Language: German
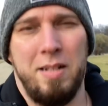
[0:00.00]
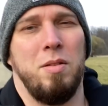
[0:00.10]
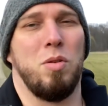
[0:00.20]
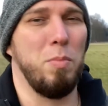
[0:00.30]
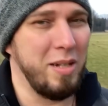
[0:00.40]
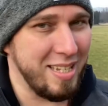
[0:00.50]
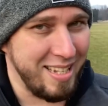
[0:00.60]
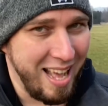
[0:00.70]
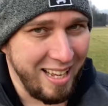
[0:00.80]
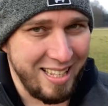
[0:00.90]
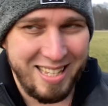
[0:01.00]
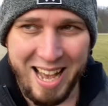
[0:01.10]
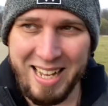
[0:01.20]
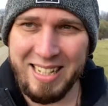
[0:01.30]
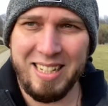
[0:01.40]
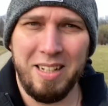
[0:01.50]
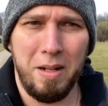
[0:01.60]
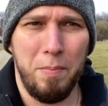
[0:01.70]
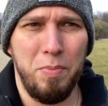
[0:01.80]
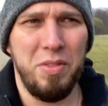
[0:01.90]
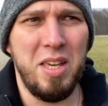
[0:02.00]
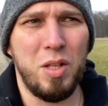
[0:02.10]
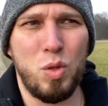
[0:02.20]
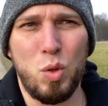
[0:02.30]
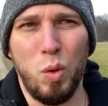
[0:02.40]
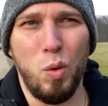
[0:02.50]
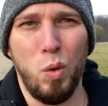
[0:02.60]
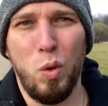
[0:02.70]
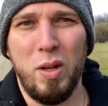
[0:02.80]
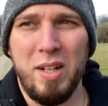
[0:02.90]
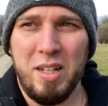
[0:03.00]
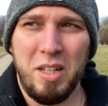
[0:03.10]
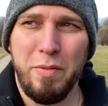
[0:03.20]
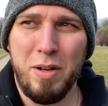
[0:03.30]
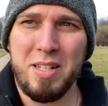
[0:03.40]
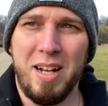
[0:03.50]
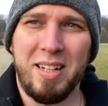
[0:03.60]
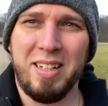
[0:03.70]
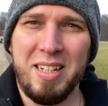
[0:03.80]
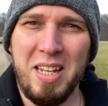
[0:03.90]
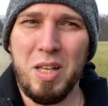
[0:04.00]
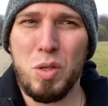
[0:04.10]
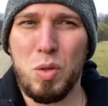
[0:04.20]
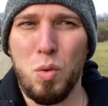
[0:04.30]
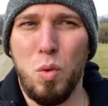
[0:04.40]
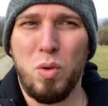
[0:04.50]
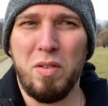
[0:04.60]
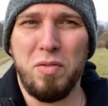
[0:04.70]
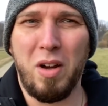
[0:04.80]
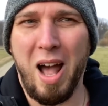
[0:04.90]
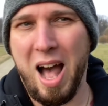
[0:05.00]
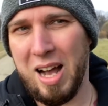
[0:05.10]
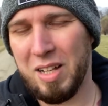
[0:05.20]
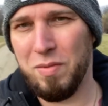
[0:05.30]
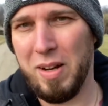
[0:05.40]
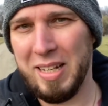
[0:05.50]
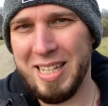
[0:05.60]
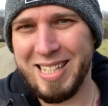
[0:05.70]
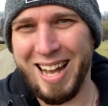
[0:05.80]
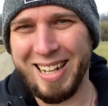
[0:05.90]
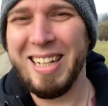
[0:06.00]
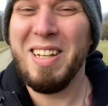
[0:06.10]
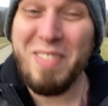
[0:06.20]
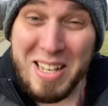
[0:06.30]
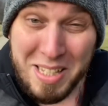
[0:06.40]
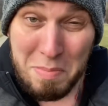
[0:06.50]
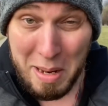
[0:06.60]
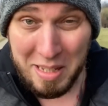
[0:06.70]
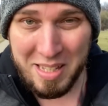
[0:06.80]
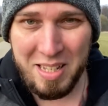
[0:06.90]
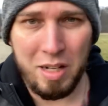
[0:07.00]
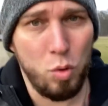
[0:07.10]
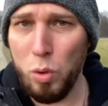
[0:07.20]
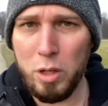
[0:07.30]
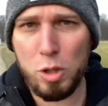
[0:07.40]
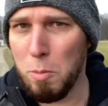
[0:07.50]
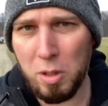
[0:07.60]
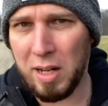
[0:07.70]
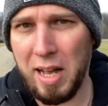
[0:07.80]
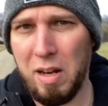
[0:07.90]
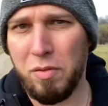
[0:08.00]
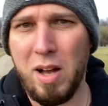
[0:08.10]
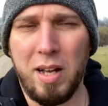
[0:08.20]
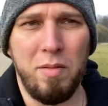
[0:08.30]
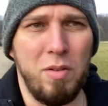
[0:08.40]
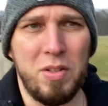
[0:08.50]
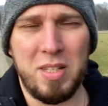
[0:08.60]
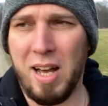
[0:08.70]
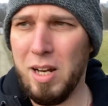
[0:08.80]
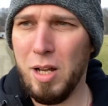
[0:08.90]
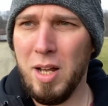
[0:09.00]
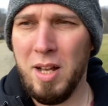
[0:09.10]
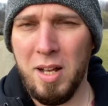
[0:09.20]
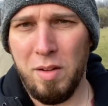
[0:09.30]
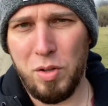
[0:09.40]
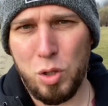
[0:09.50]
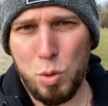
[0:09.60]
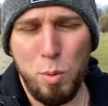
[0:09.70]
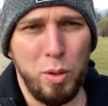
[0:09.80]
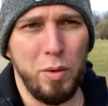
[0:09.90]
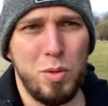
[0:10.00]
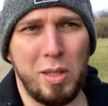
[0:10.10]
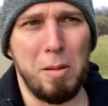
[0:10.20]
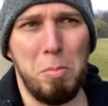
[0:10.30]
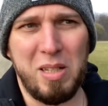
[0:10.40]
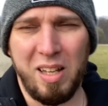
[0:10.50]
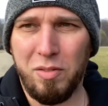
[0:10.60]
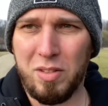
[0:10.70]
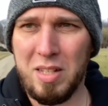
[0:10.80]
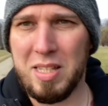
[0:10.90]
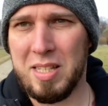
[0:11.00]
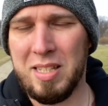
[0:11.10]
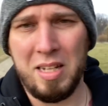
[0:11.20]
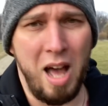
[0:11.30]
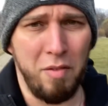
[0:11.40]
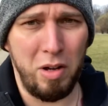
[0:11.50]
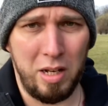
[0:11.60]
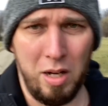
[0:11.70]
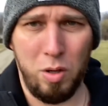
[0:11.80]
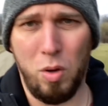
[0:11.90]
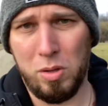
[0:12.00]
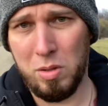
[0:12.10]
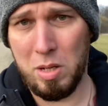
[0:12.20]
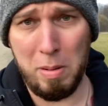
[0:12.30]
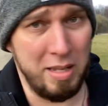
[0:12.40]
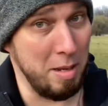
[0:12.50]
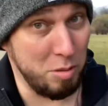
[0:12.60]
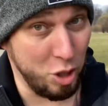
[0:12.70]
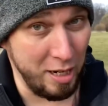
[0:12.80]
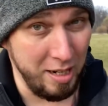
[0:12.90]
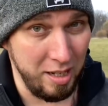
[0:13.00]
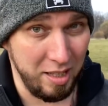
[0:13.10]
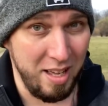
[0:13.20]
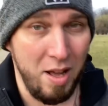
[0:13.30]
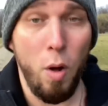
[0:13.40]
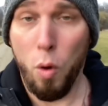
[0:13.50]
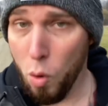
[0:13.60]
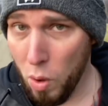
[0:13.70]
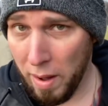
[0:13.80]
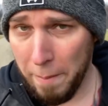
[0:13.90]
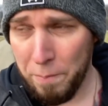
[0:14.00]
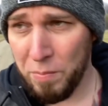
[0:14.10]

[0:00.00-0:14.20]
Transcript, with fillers: zumindest lange Zeit äh, nicht so, ich würde sagen, nicht so gefragt war in Sachen Investments. Natürlich Schmuck, gar keine Frage. Wir wissen alle, was die Schmuckindustrie betrifft, ist die Nachfrage nach Gold und Silber selbstverständlich höher